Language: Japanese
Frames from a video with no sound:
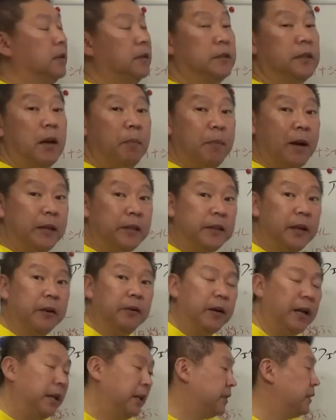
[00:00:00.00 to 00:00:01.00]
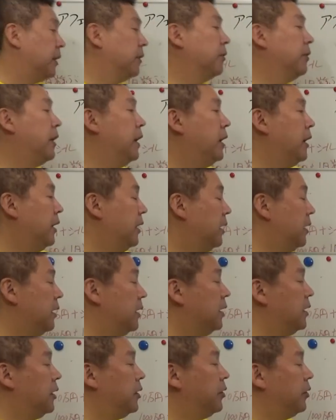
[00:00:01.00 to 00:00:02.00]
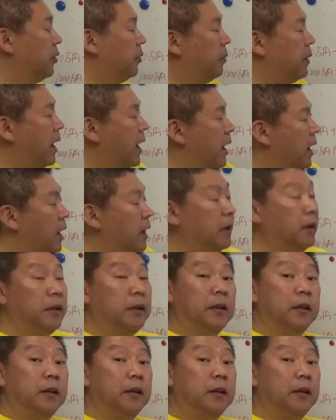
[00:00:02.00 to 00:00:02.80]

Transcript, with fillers: 31,000円ぐらいですけどね。要は、